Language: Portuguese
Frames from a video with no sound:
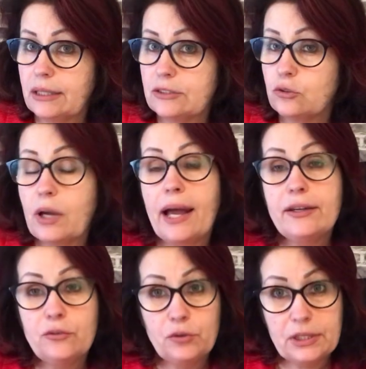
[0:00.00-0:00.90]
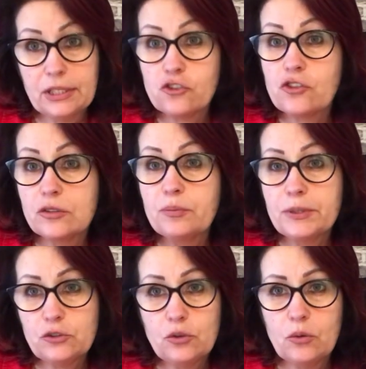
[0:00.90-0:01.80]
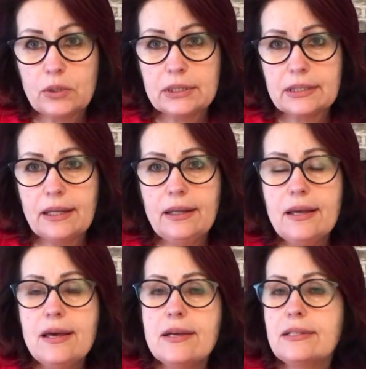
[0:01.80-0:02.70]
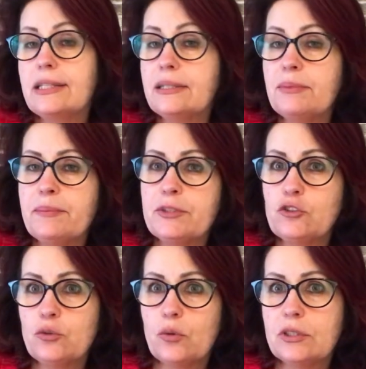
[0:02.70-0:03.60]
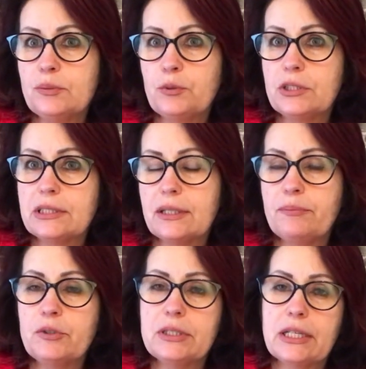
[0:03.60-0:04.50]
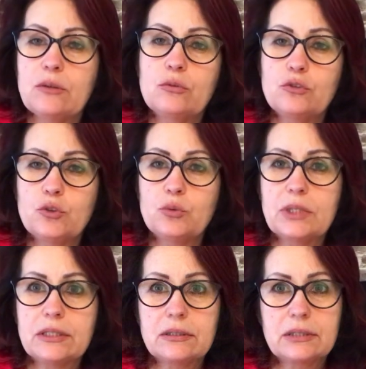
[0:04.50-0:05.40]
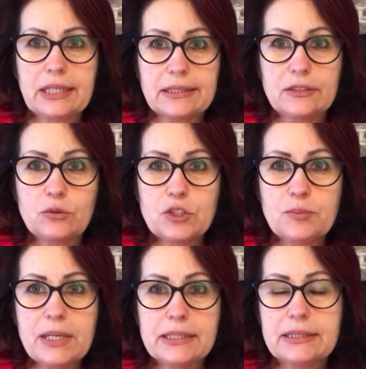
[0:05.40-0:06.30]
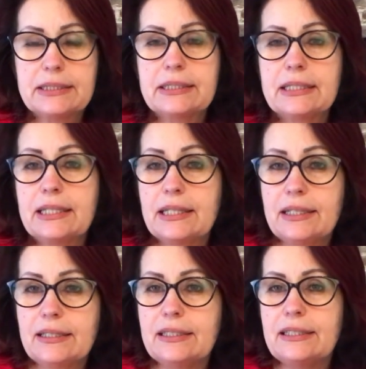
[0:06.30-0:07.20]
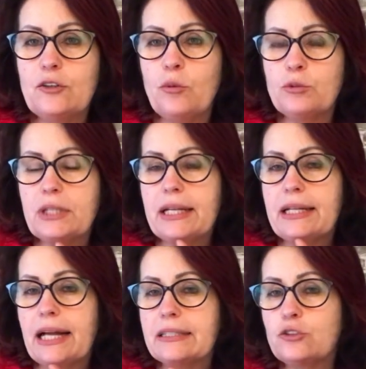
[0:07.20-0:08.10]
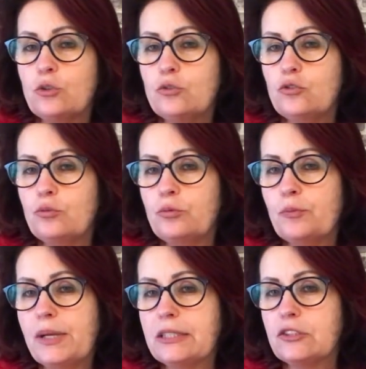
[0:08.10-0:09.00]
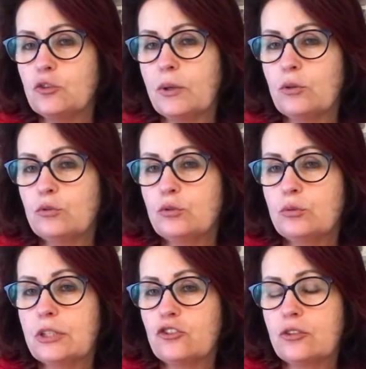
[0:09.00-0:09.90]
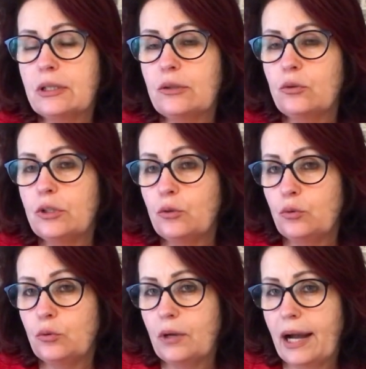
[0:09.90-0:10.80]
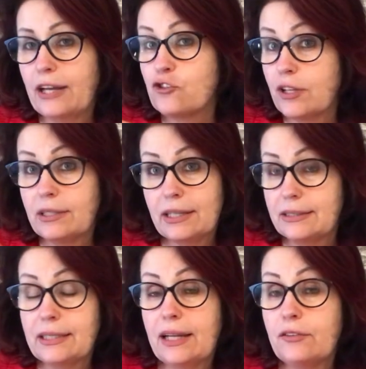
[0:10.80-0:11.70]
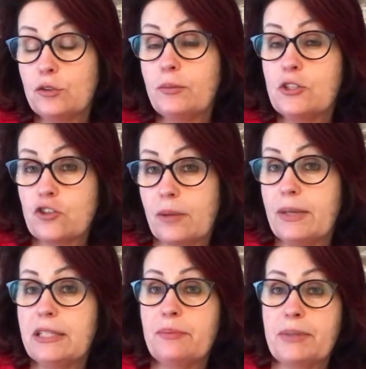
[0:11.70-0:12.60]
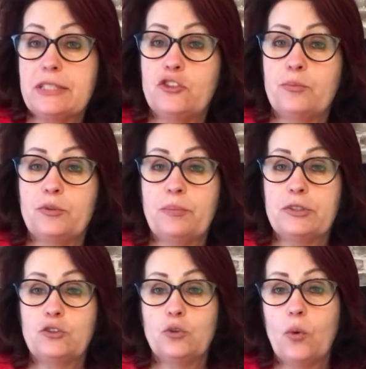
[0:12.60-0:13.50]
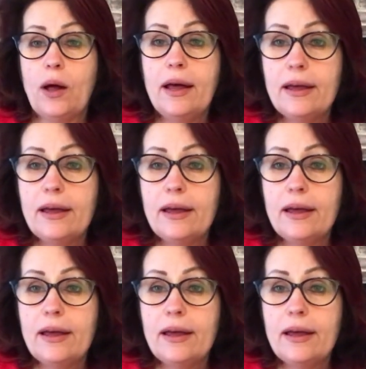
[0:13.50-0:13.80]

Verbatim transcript: As... Aí eu vou encaixando pessoas, né? Tem também pessoas, por exemplo, que tem consulta cada dois meses. E como tem todos os meses uma consulta, eu, eu a agenda reserva automaticamente para esse tipo de pessoa.